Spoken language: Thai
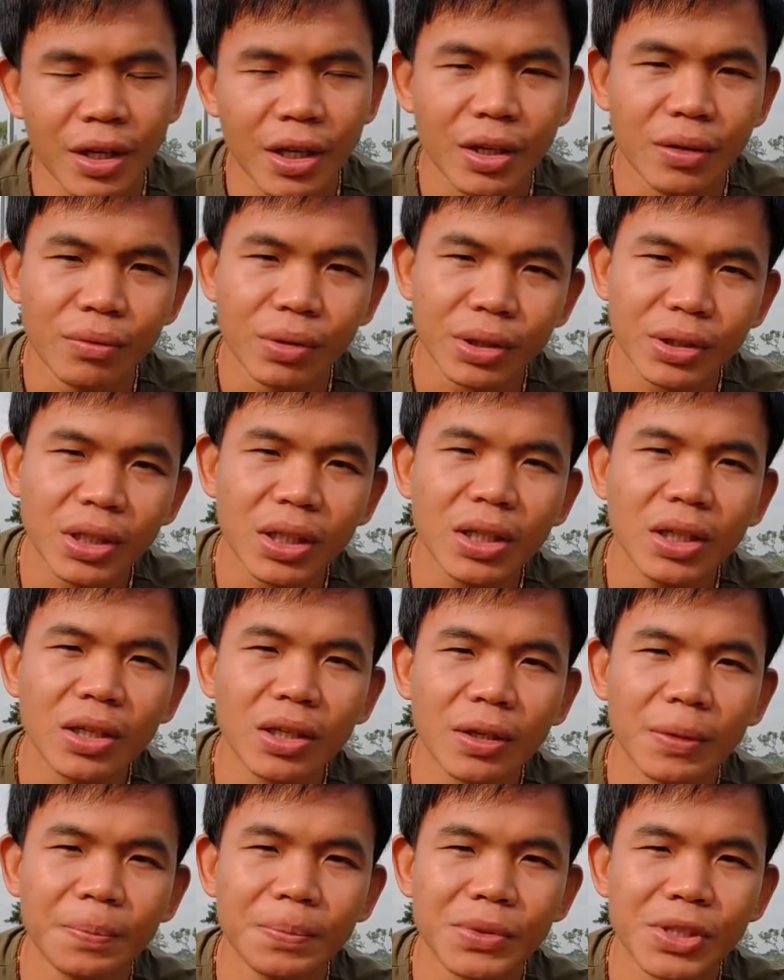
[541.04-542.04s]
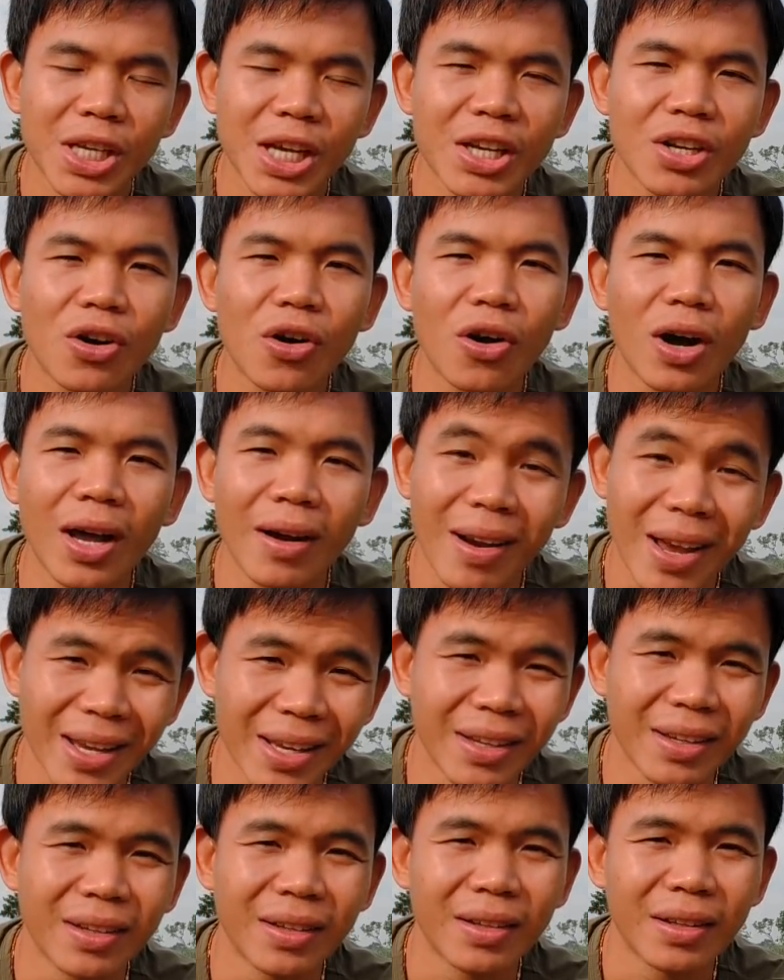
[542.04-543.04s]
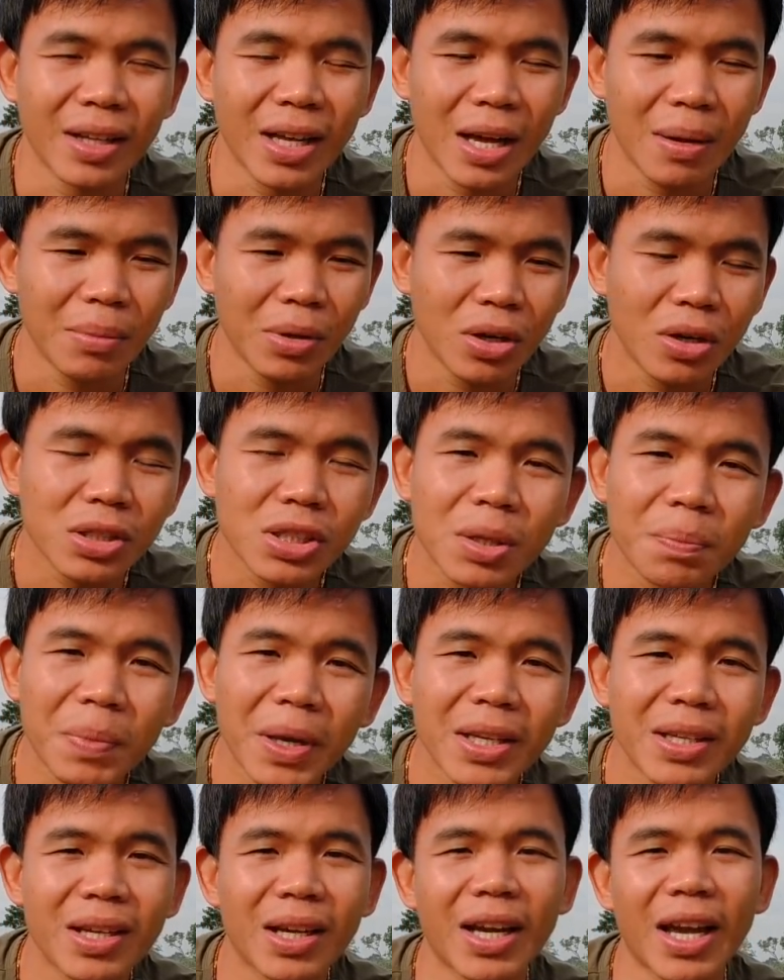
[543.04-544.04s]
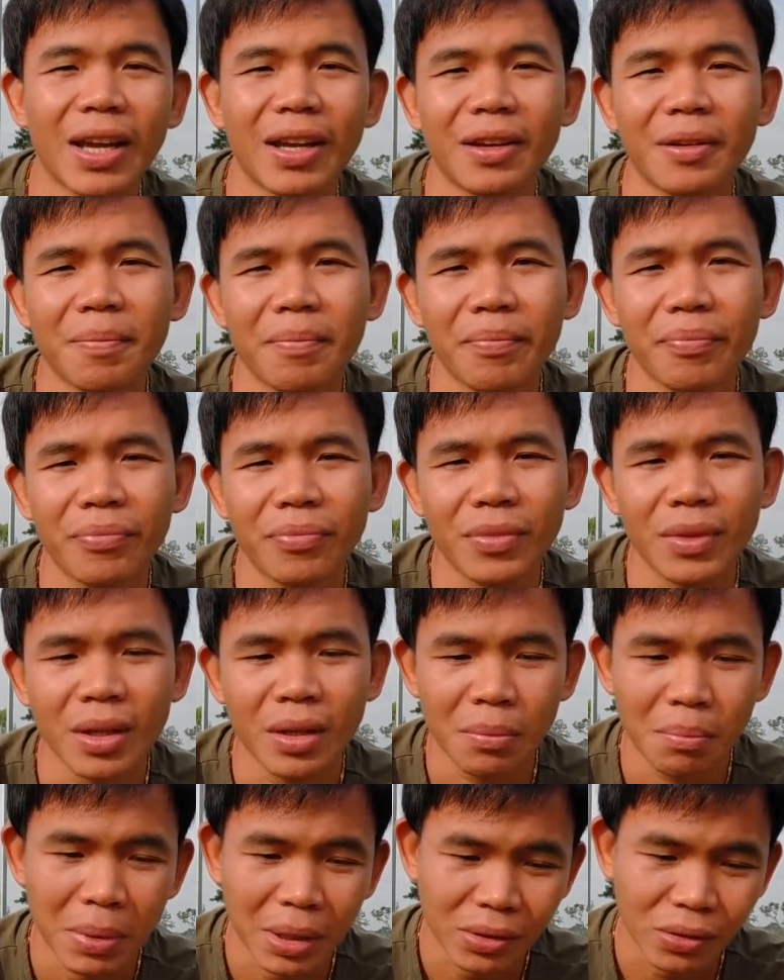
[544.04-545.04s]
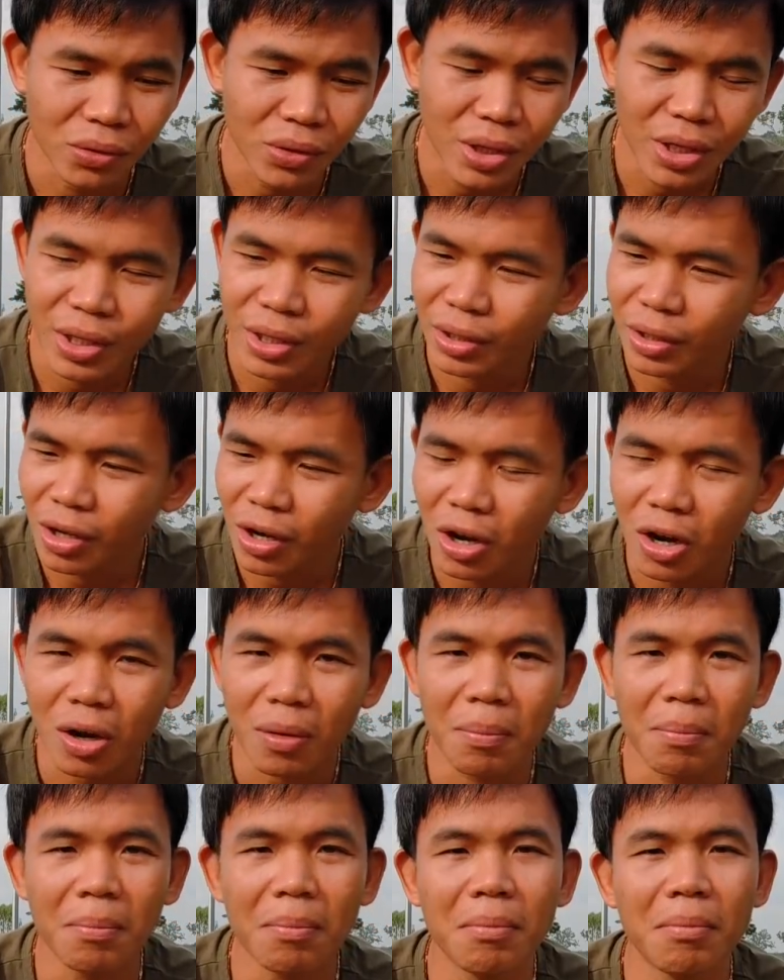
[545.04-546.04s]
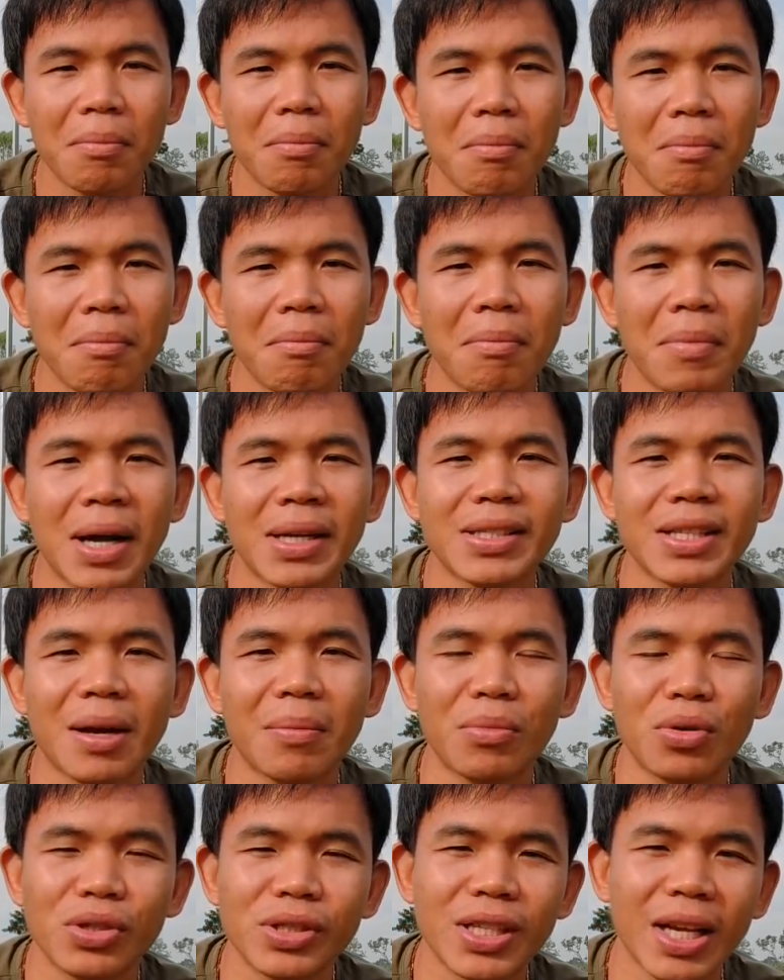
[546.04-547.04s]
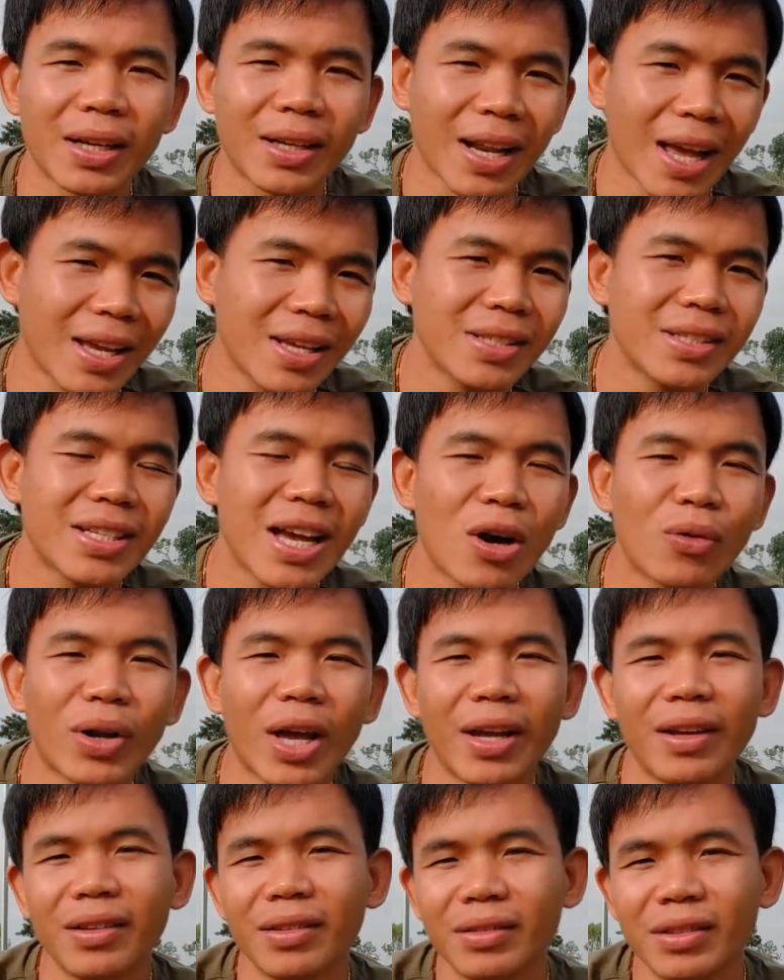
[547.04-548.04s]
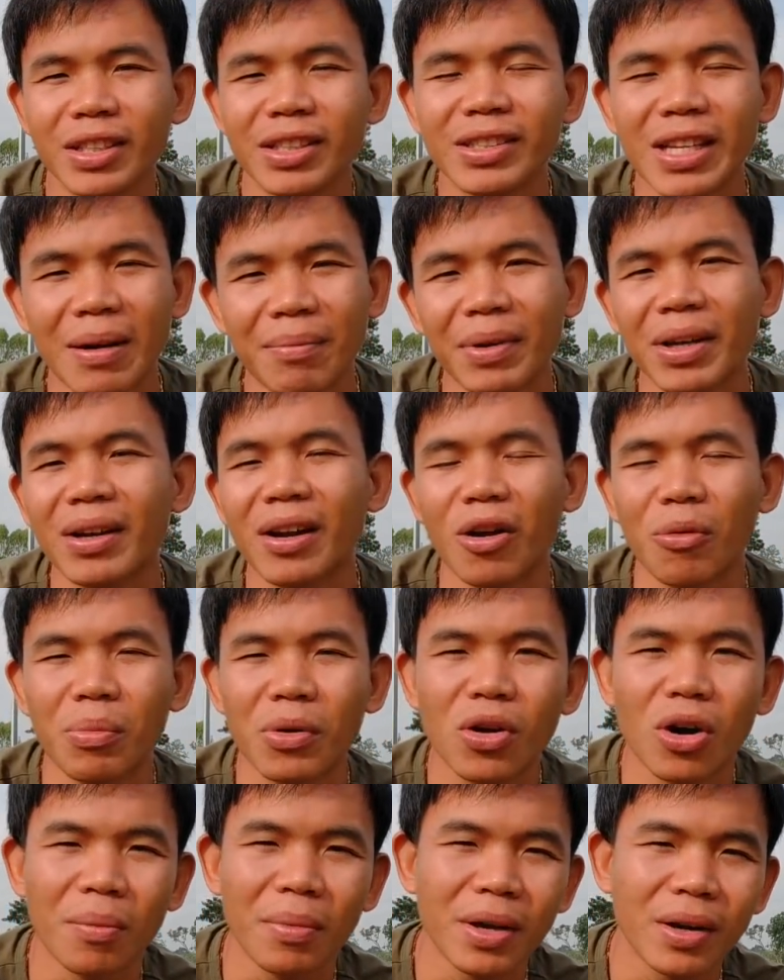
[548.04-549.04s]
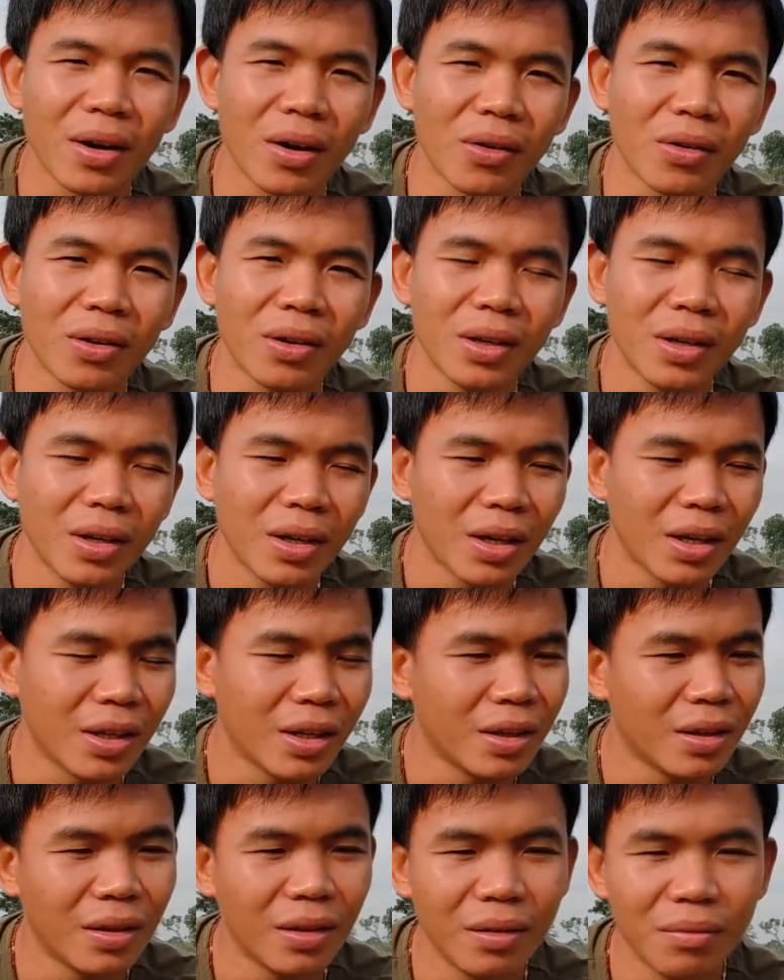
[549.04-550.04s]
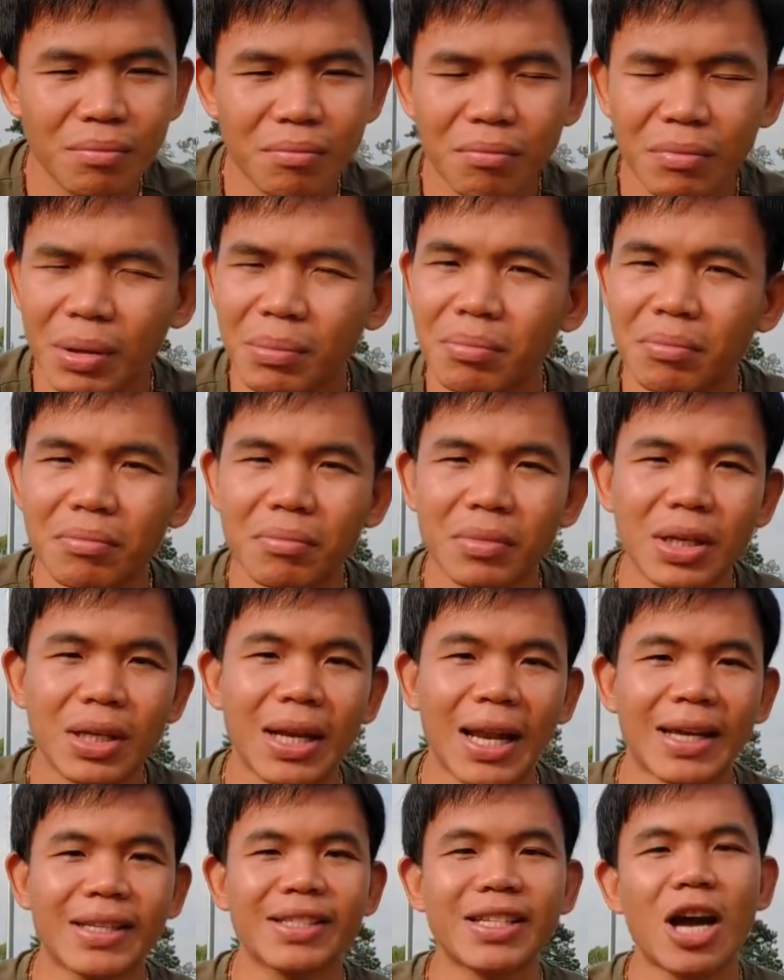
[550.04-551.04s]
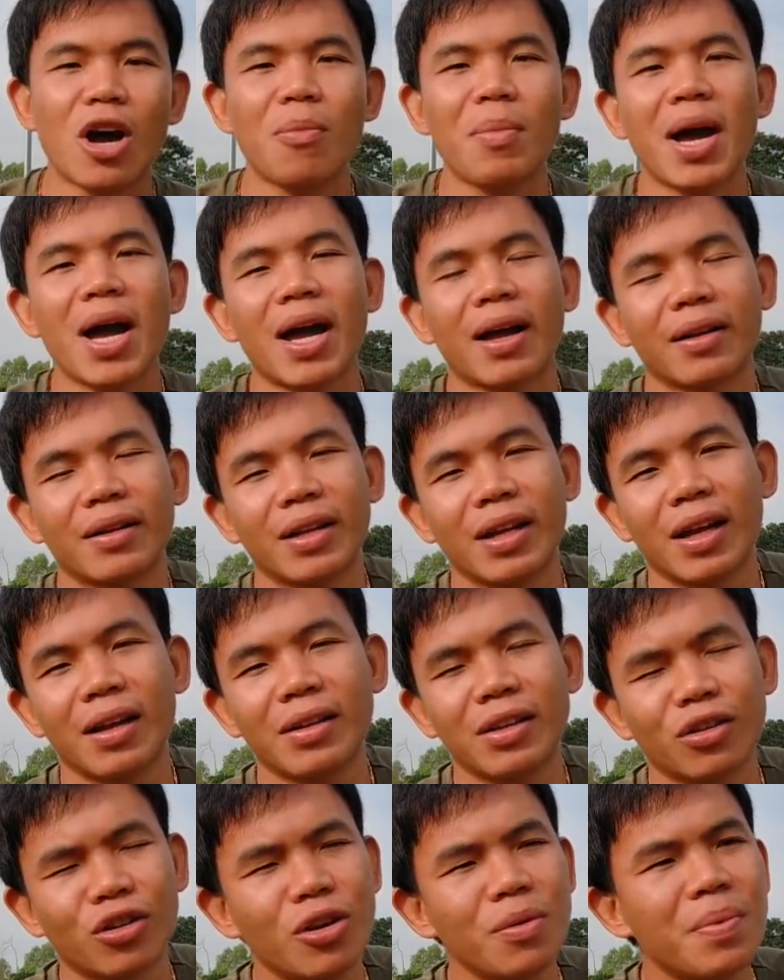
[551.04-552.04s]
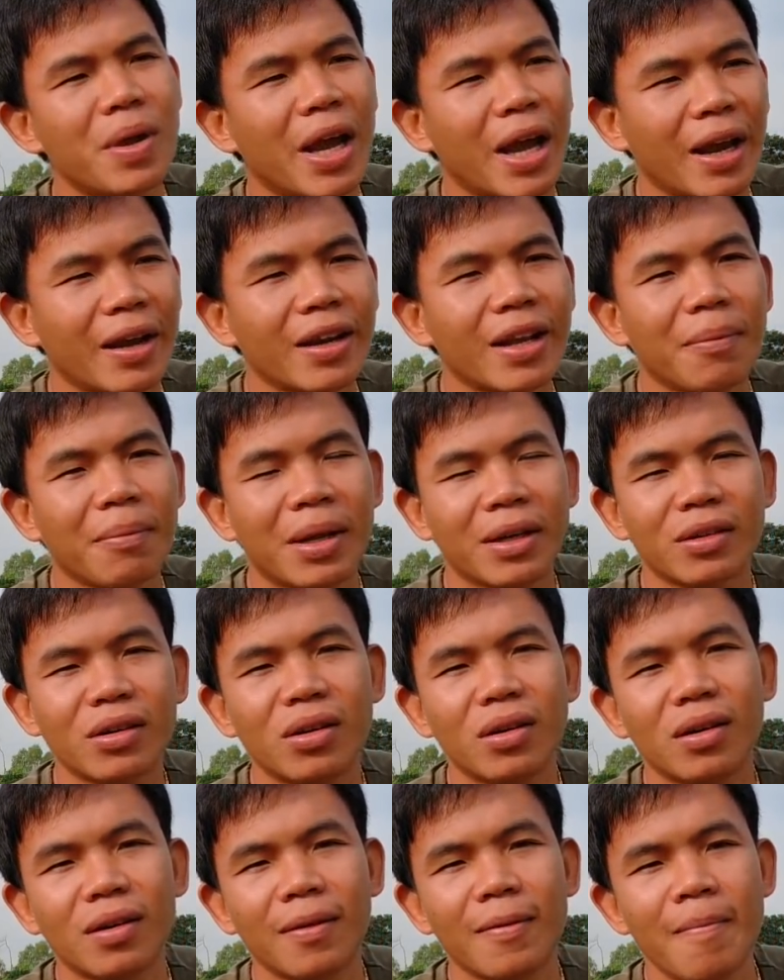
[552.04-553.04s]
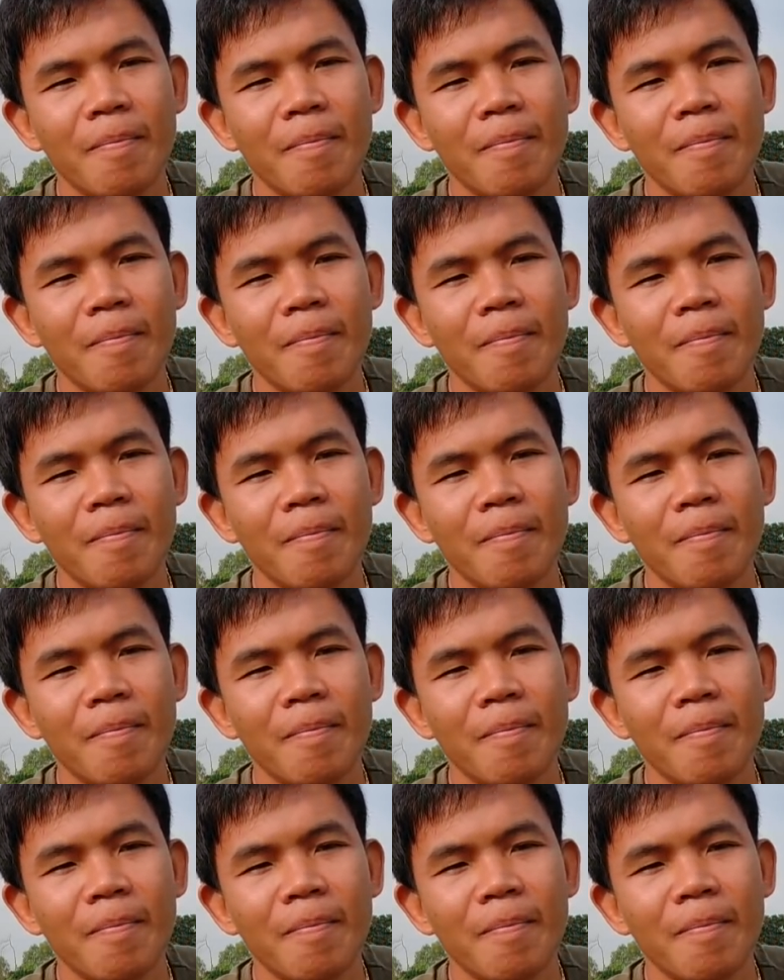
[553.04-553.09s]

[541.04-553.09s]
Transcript: อินเวอร์เตอร์ใช้ของอะไรนะครับ แล้วก็สเปคยังไง แบตเตอรี่ก็มาจากบริษัทไหนเจ้าไหนที่ทำให้เราประกอบให้เรา อันนี้มันมีหลายเจ้ามากนะฮะ อย่างน้อยแผงเนี่ยมันก็